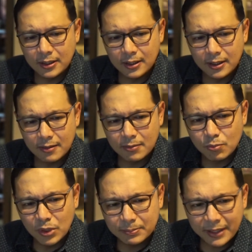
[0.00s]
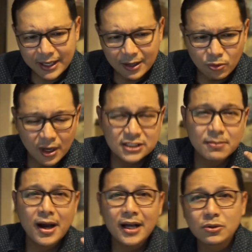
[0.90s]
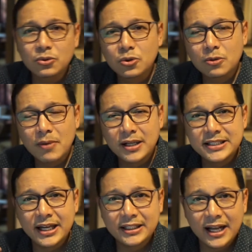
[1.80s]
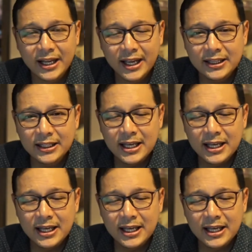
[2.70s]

uh, membuat mereka kurang semangat untuk mengejar target